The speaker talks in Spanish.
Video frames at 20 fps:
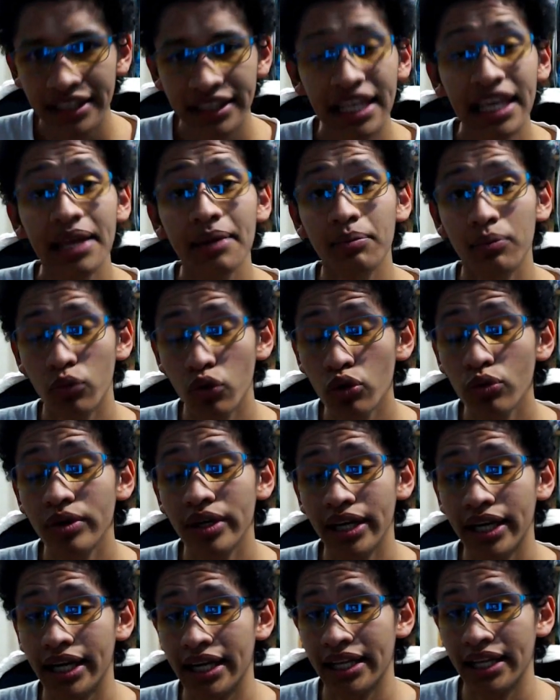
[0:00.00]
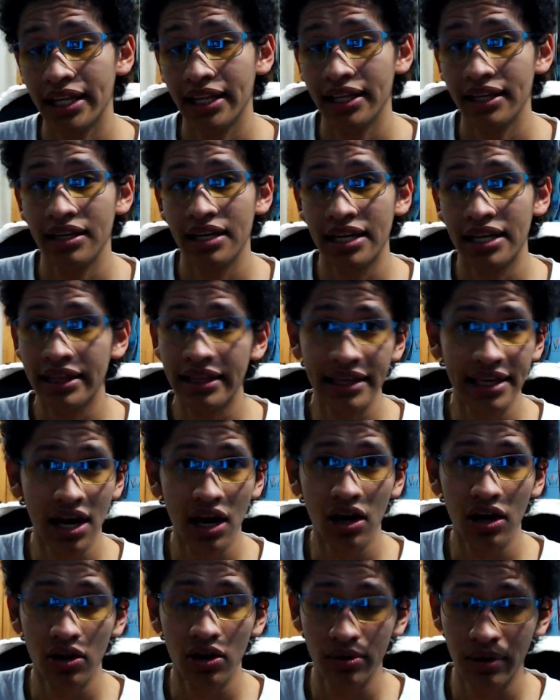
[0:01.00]
Tiene muy buena calidad en el
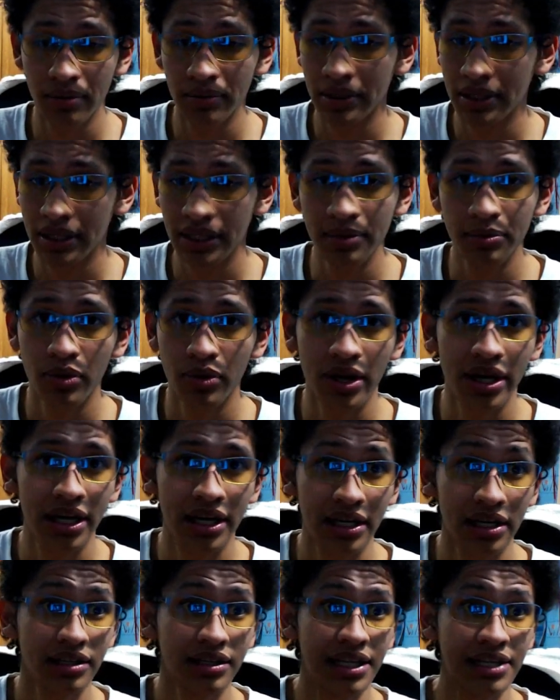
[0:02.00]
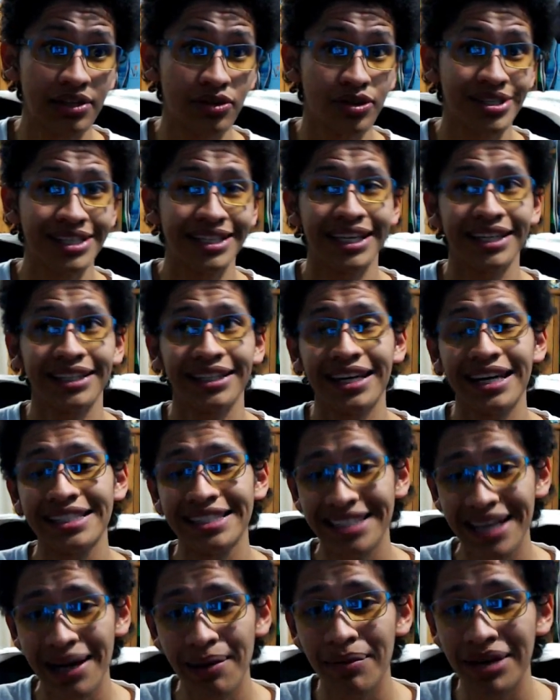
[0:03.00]
día, obviamente, porque de eso se tratan
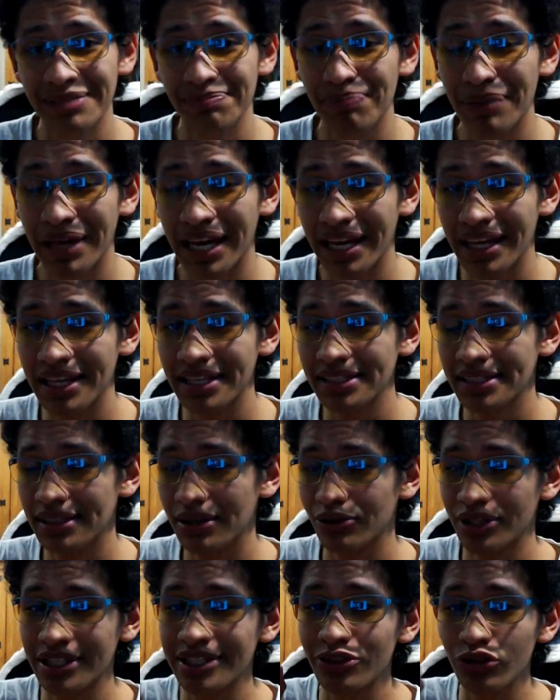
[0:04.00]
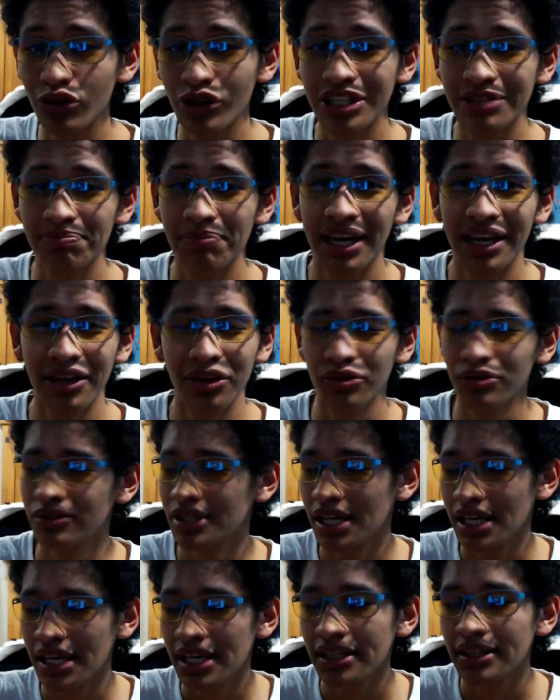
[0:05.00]
las cámaras pequeñas, de los sensores
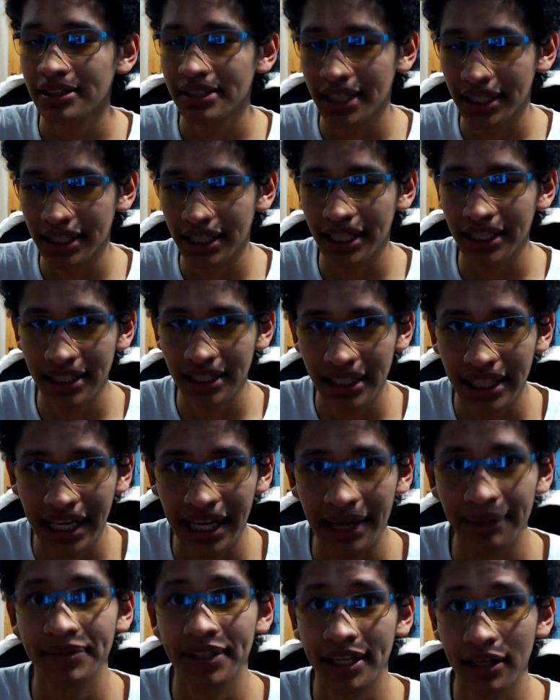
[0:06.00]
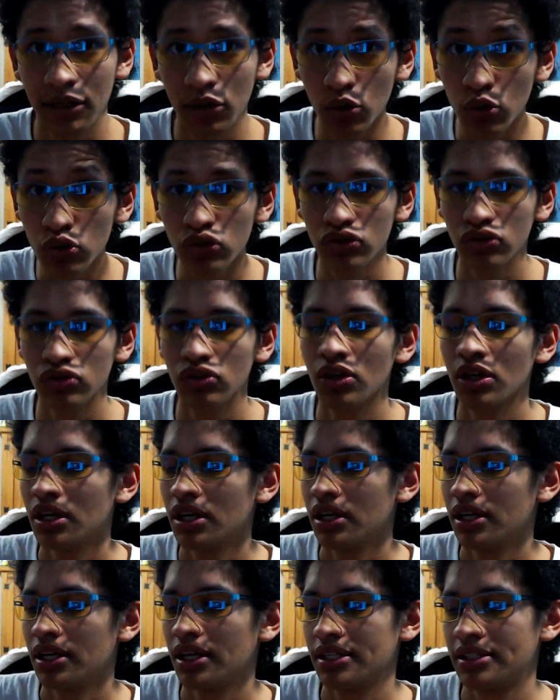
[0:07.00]
pequeños se tratan de captar luz
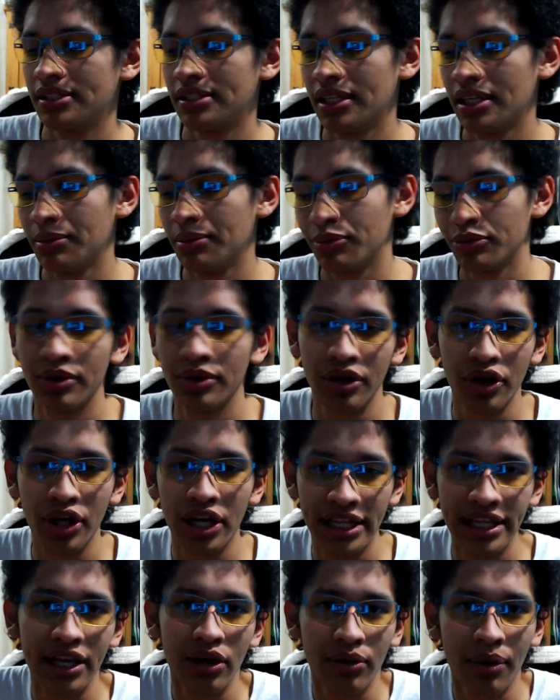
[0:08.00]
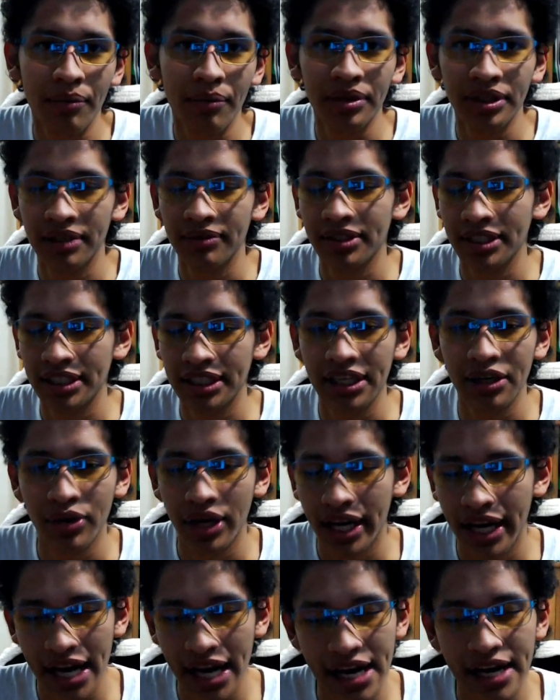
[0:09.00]
este, pues bueno, en el día obviamente vas a tener
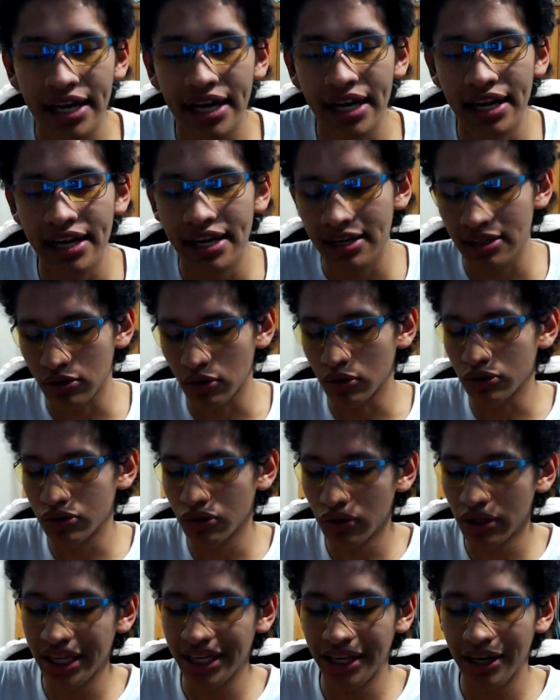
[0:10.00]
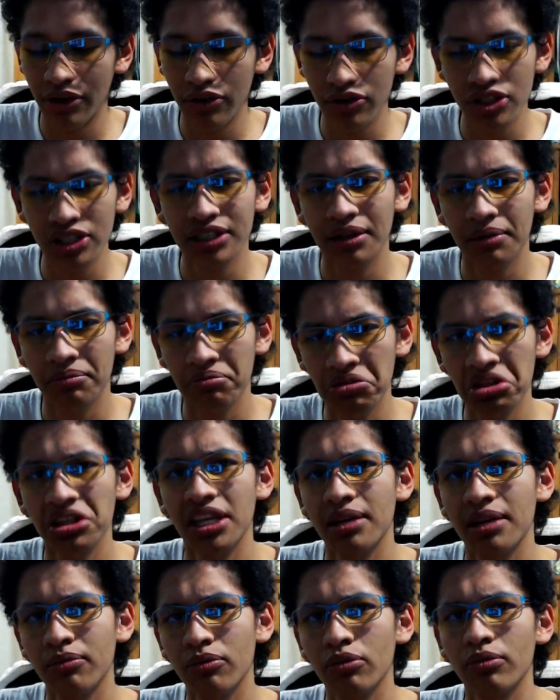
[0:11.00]
una gran, gran resolución. En la noche también
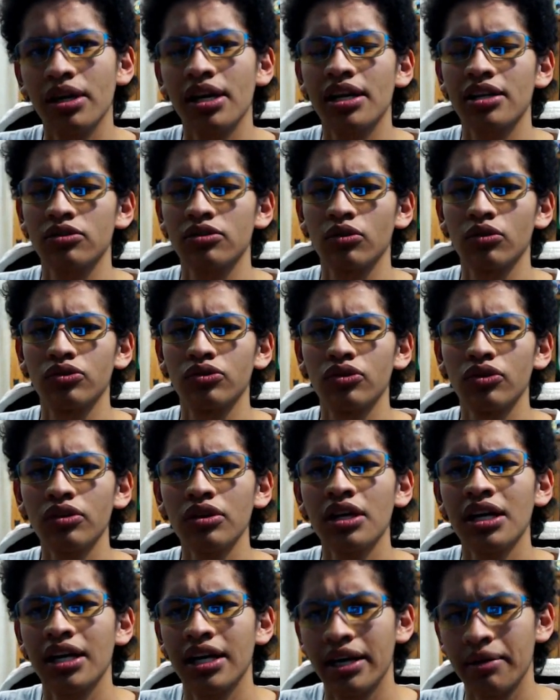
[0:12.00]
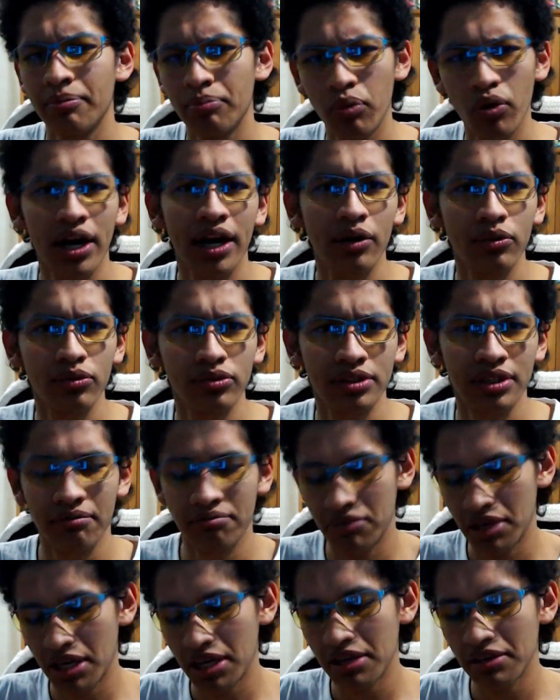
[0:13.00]
tiene muy buena resolución, en poca luz
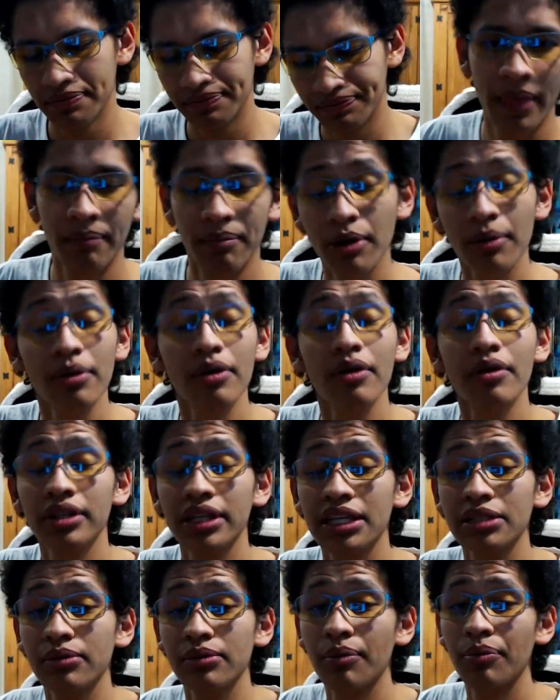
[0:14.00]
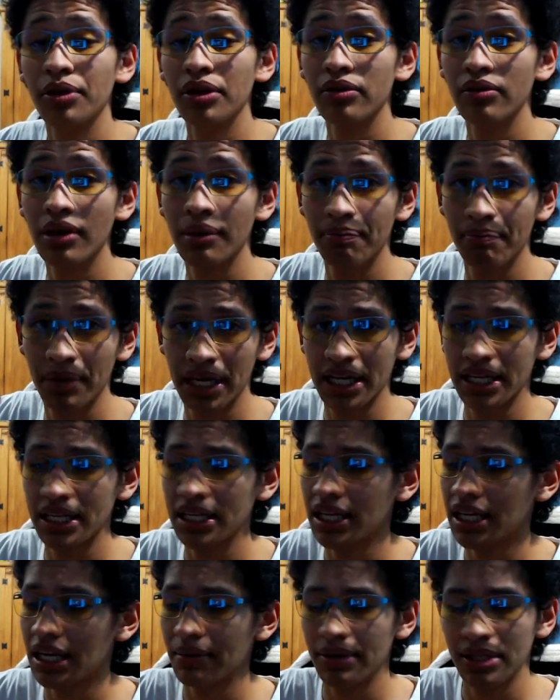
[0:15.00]
también. Pero bueno, ahorita les voy a poner una
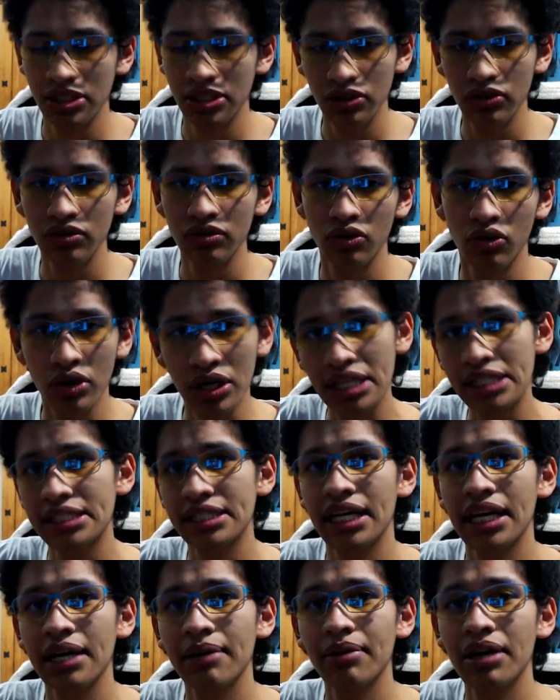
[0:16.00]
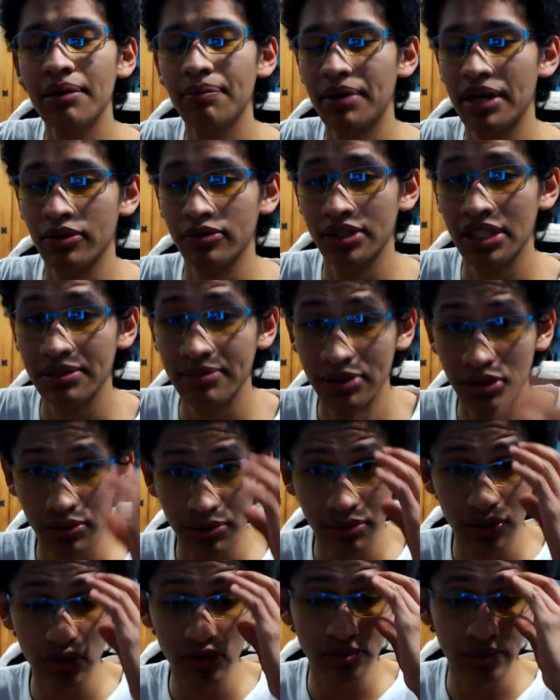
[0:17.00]
pequeña grabación con esta cámara para que ustedes más
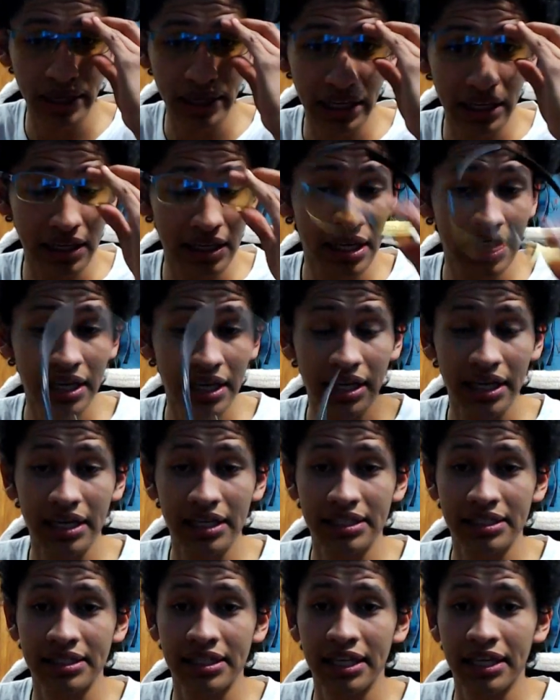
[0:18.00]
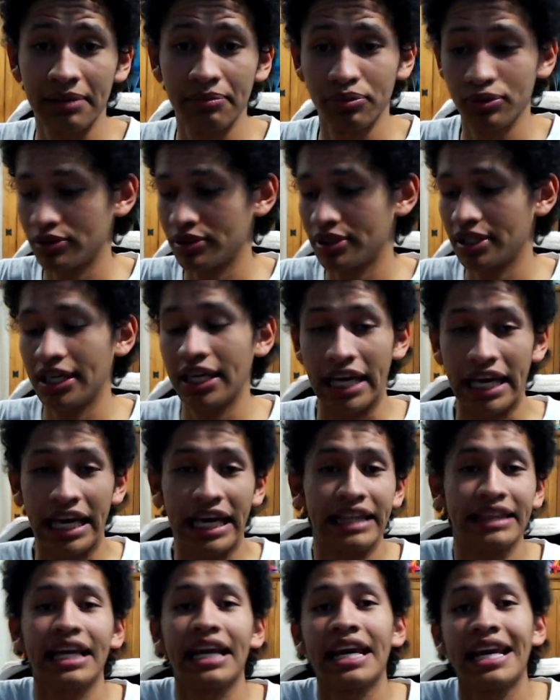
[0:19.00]
o menos vean este, pues,
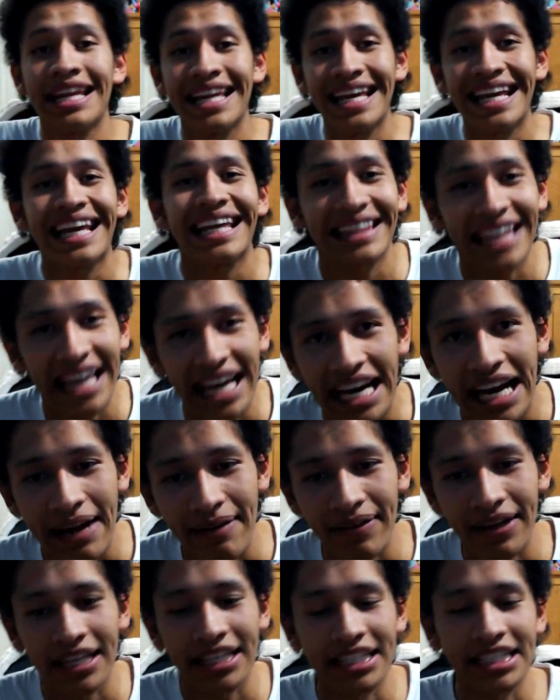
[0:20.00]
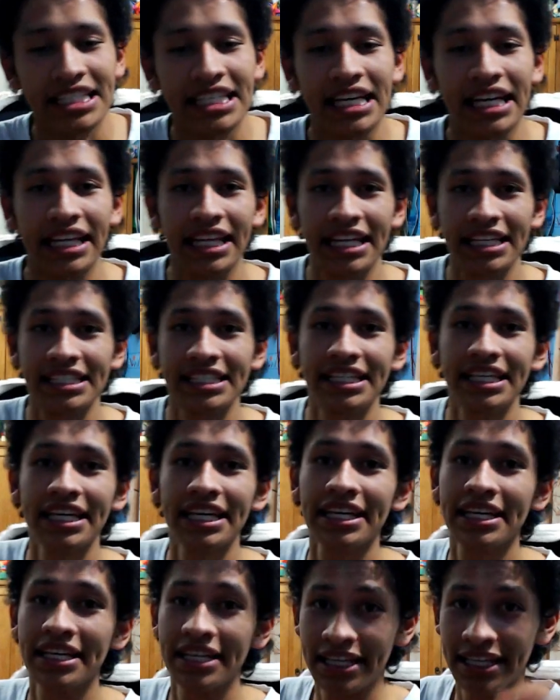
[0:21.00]
qué, tal, qué tal graba la chingadera. Así
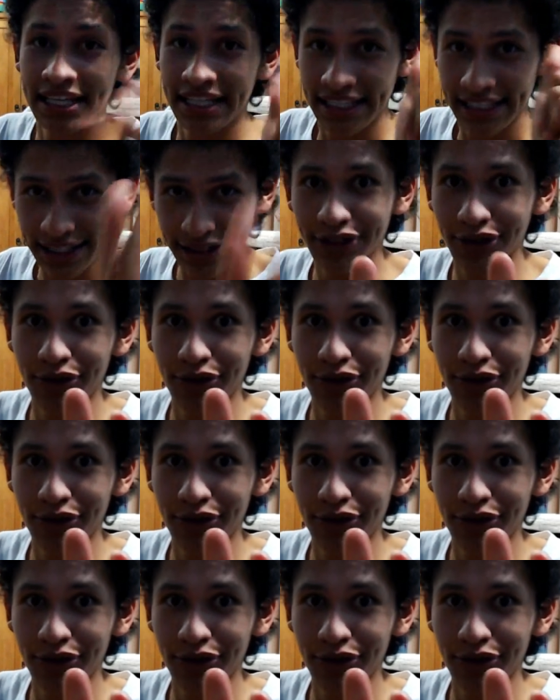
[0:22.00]
que se